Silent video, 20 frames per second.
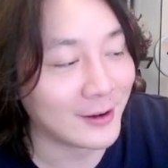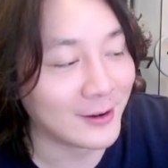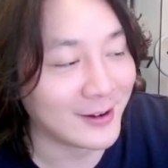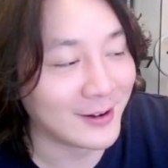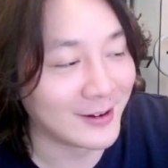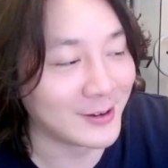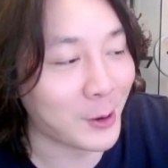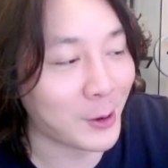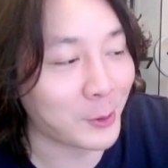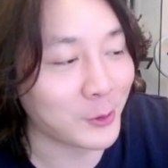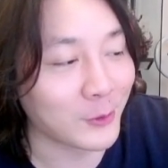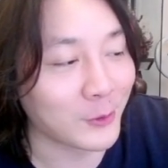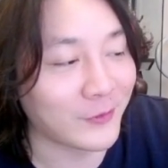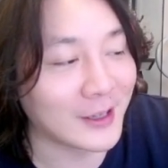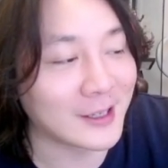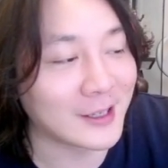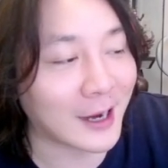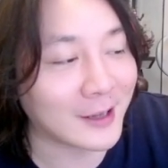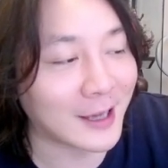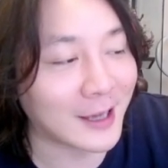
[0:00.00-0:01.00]
然后我就非
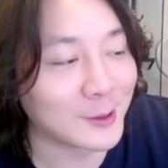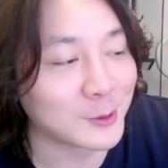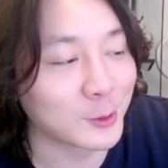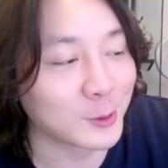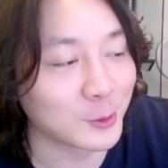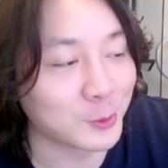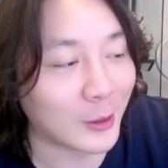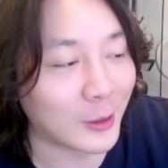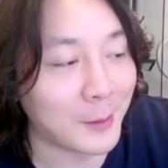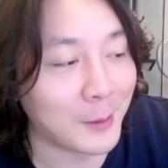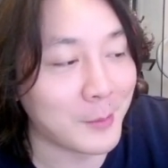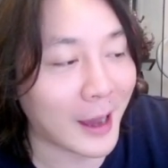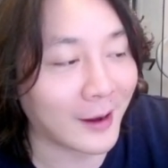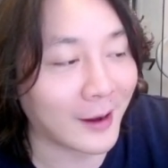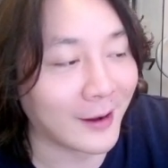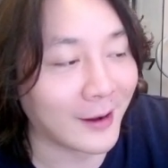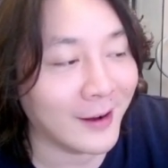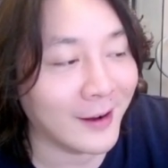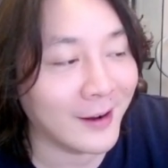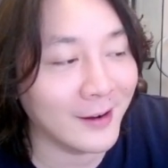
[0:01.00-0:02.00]
常严肃的怼他们两个，
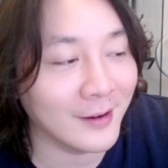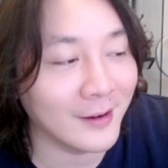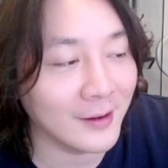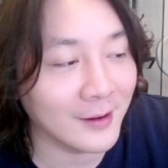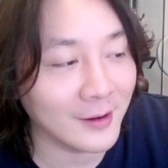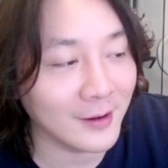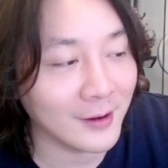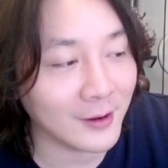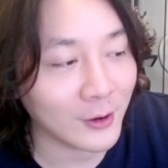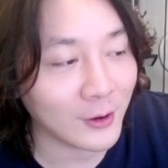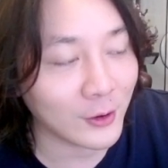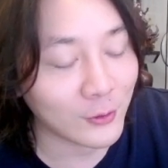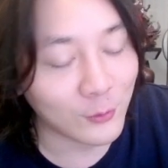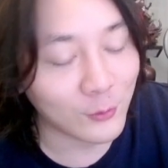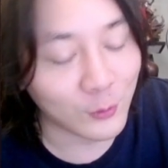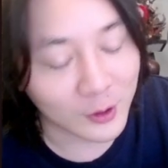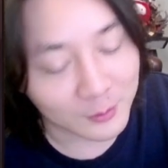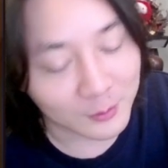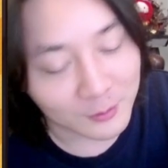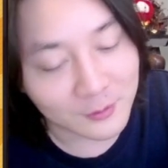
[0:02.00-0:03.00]

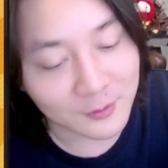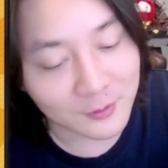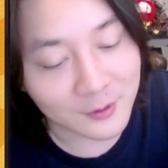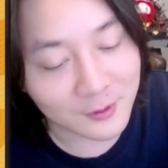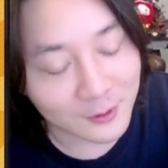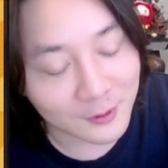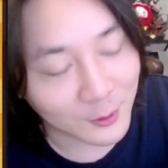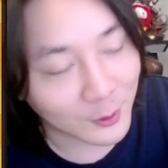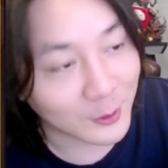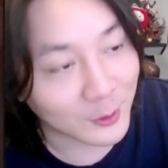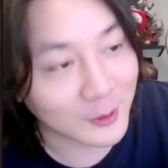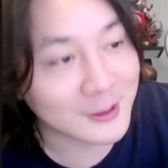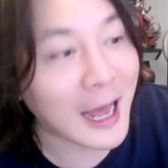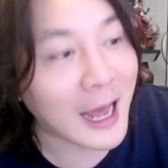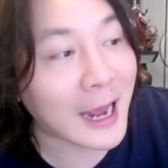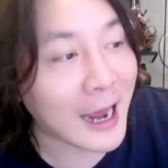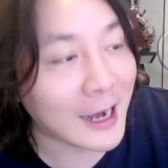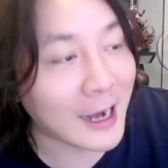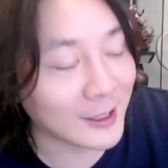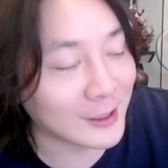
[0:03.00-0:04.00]
我你们大
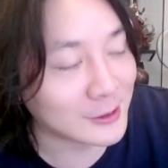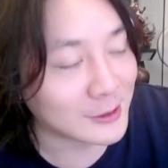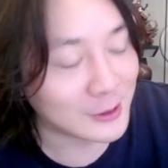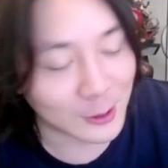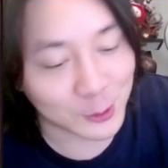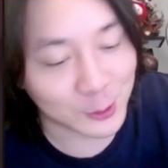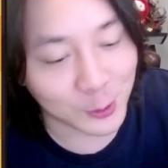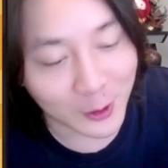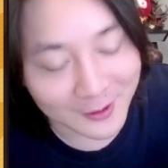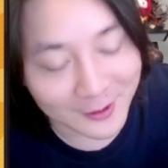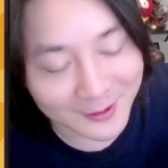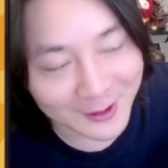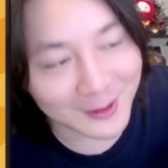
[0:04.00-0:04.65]
概的意思就是说，